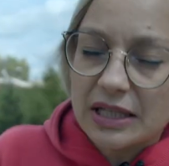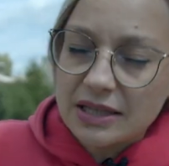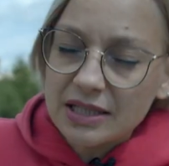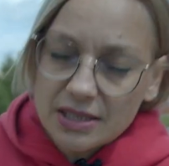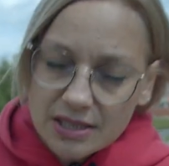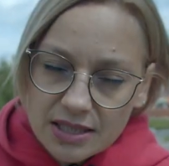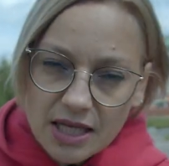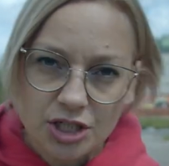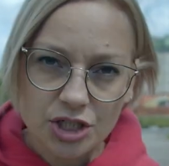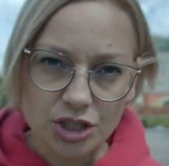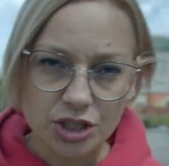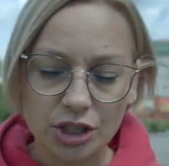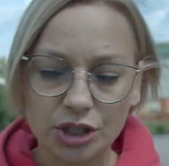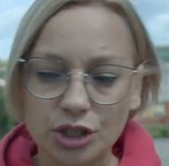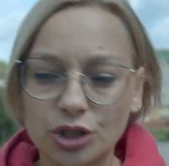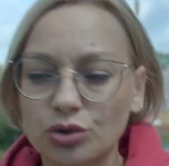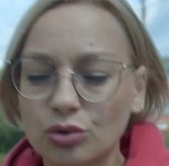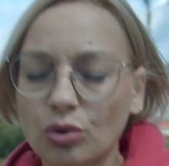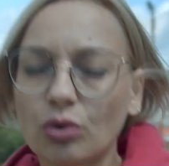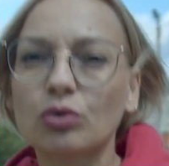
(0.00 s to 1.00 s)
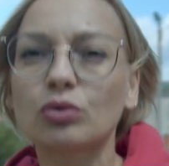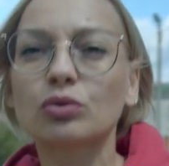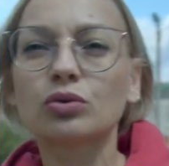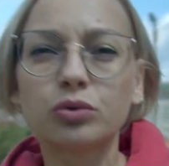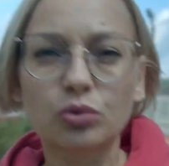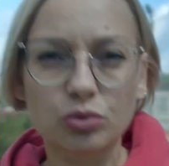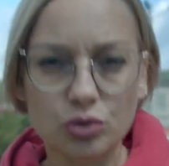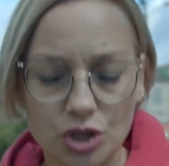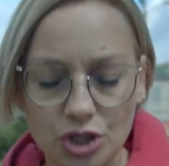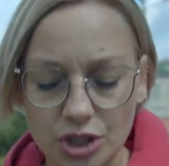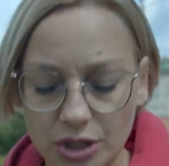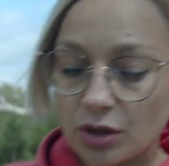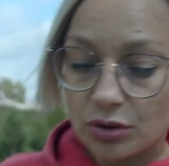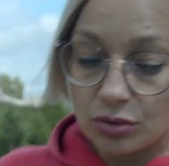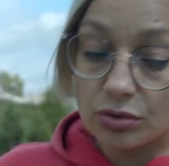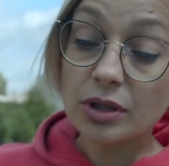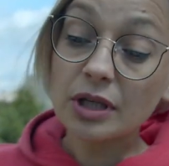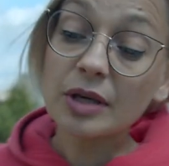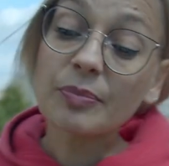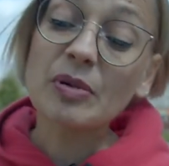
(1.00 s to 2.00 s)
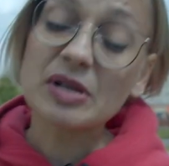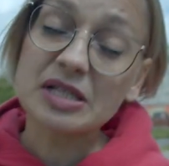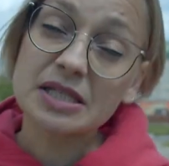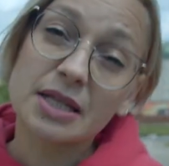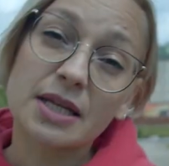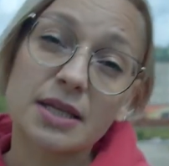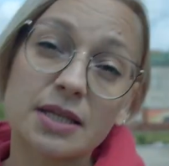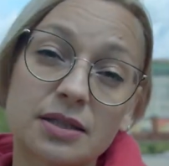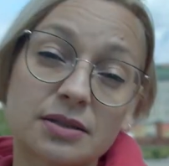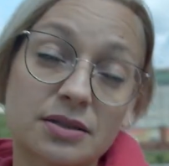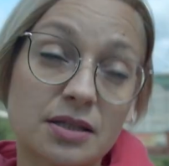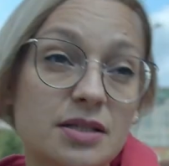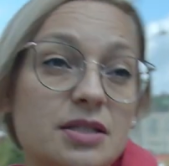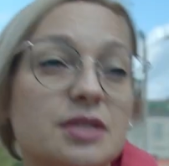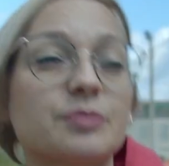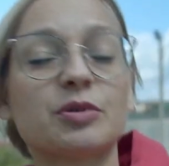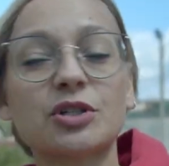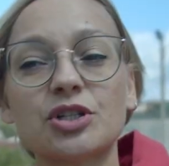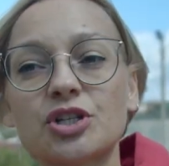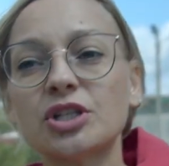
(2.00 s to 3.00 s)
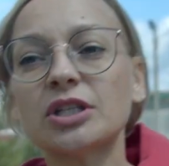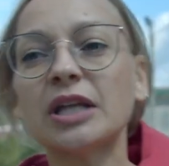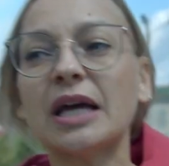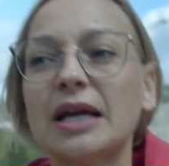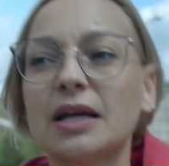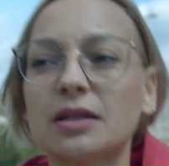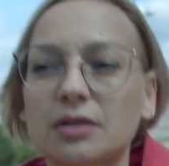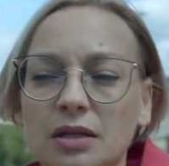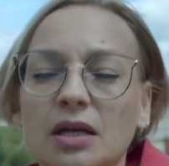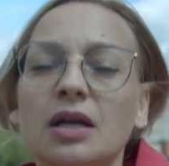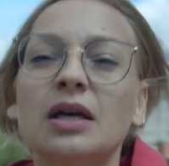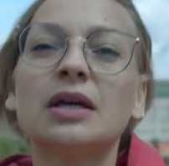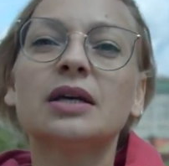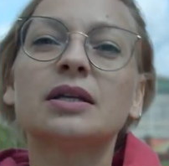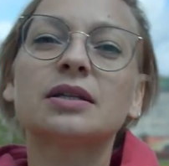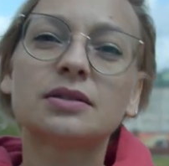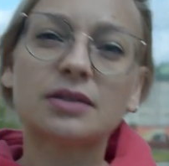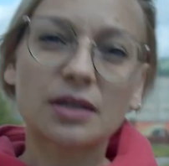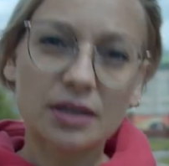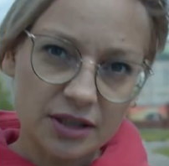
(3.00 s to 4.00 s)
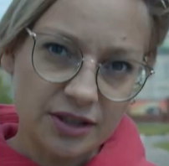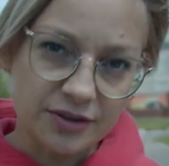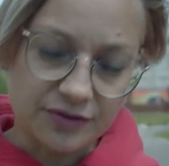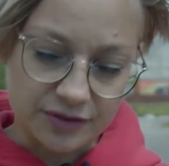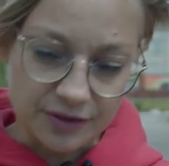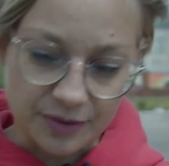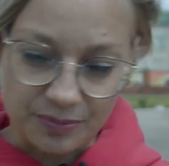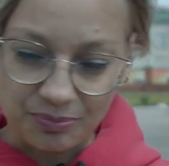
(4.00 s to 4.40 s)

однозначно ее улучшит. Ну и последняя, третья причина – это тарифы.